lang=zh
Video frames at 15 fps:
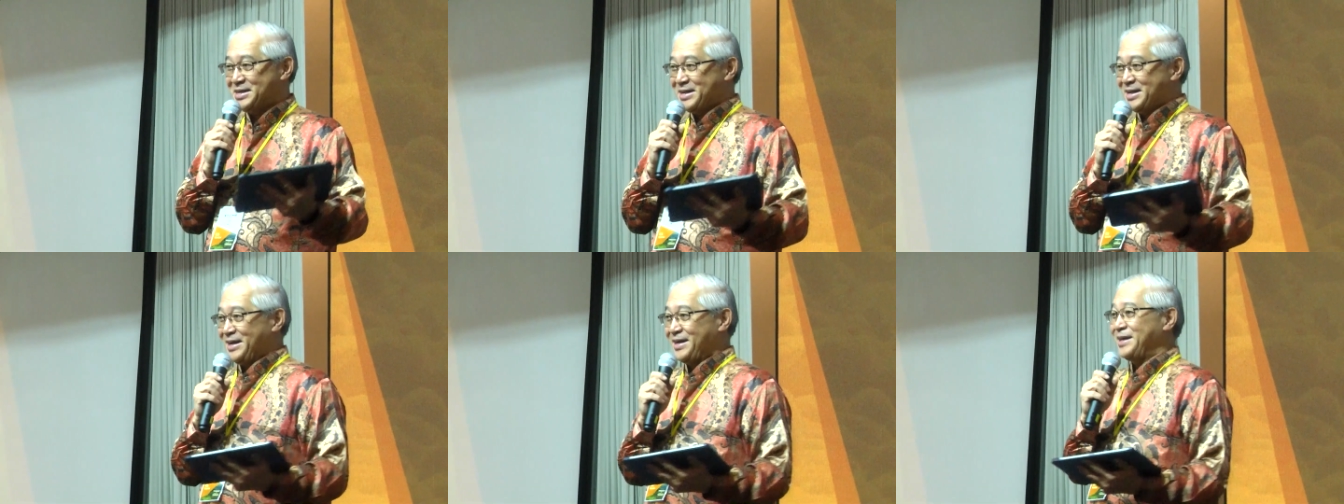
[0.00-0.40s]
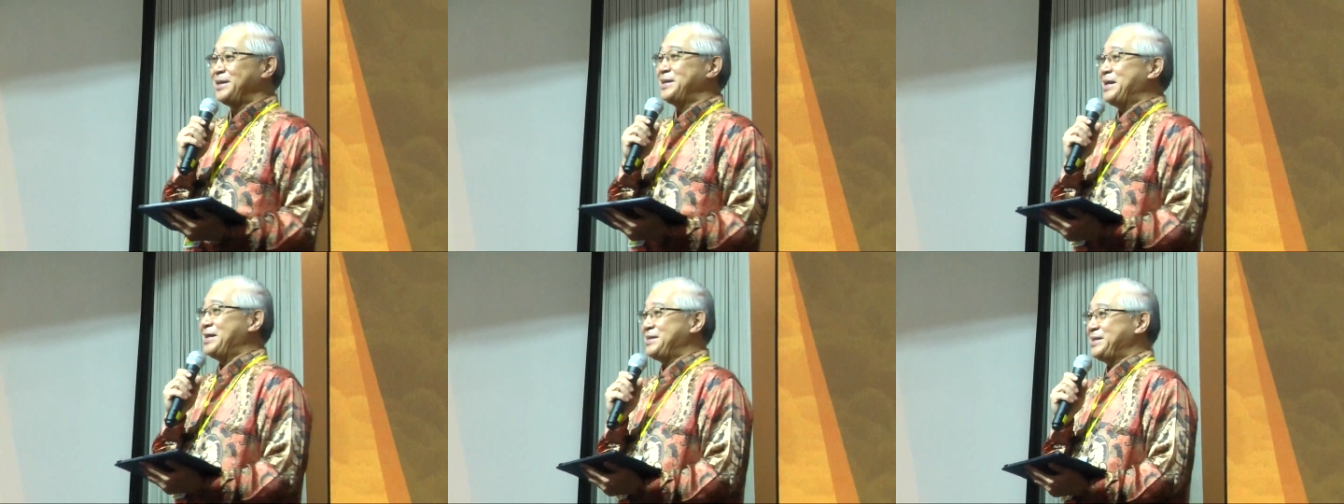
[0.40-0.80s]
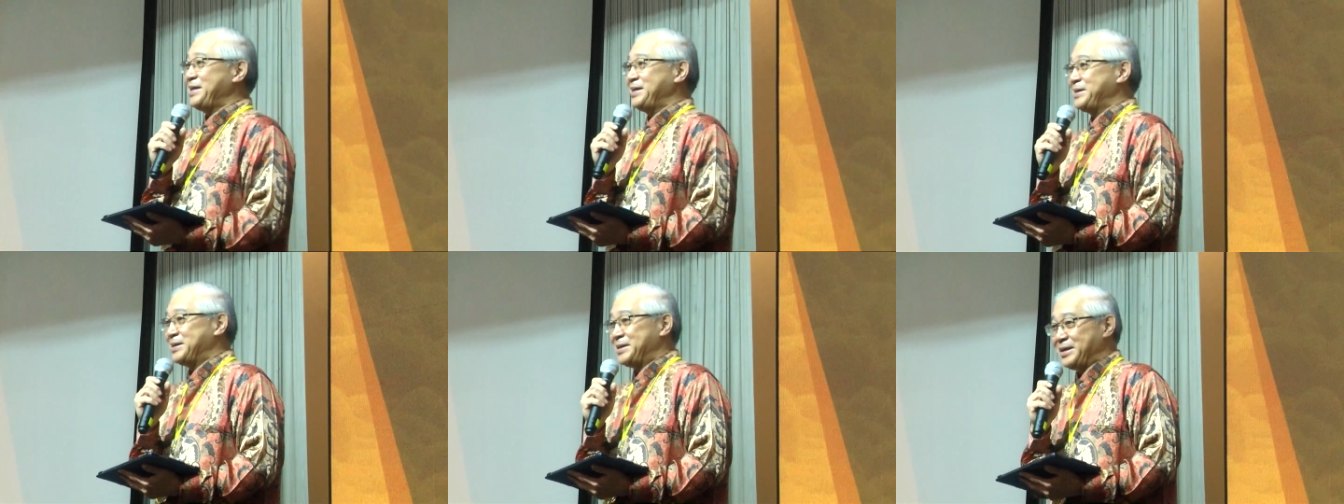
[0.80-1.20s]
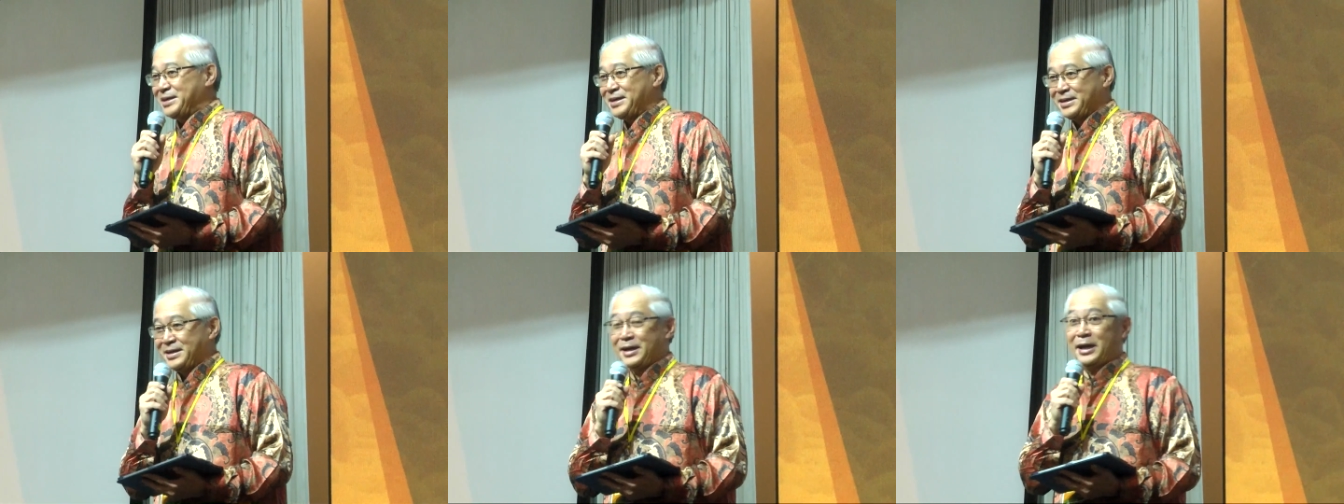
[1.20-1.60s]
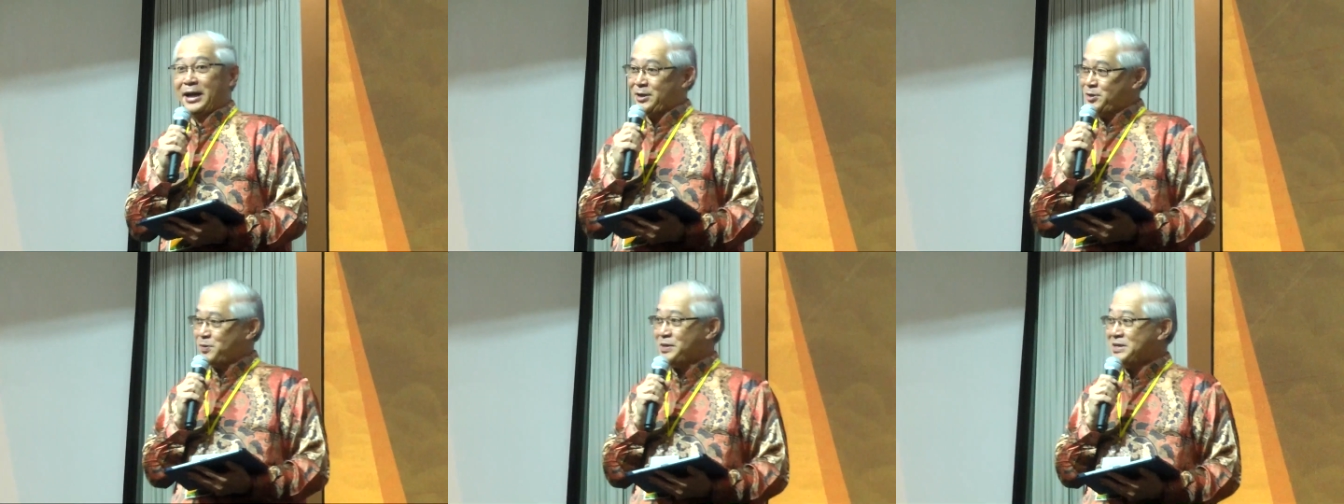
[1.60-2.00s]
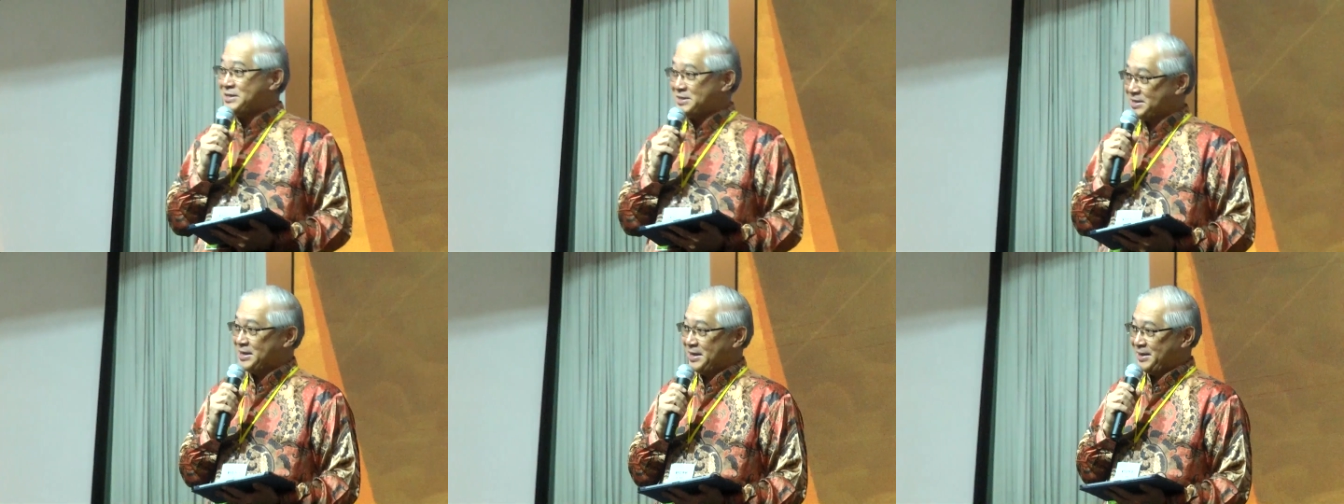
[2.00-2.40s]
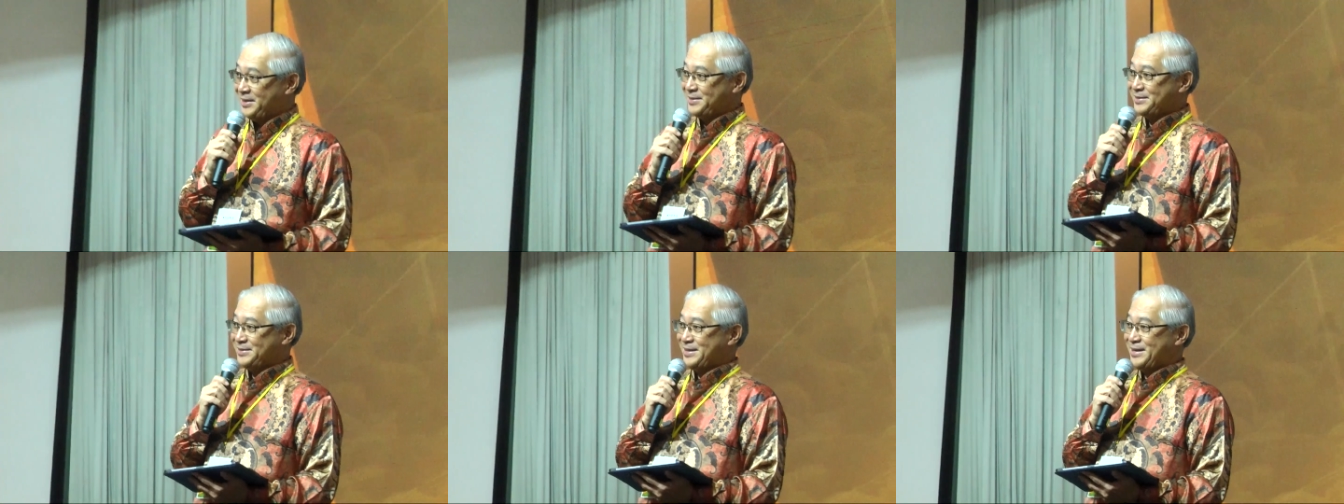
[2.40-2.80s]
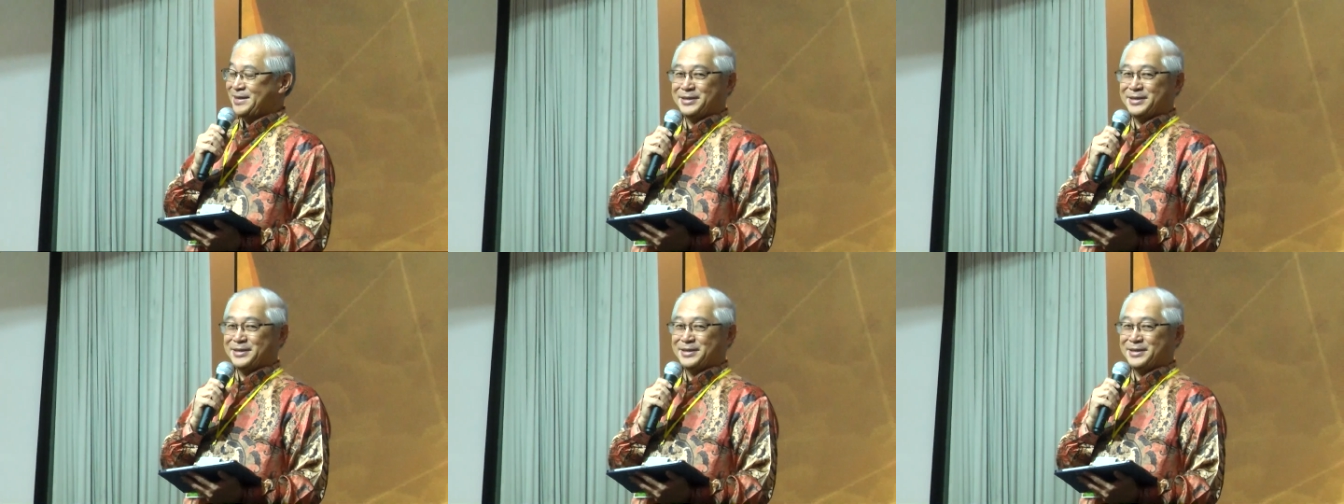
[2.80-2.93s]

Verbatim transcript: 啊那些啊很有意思哈那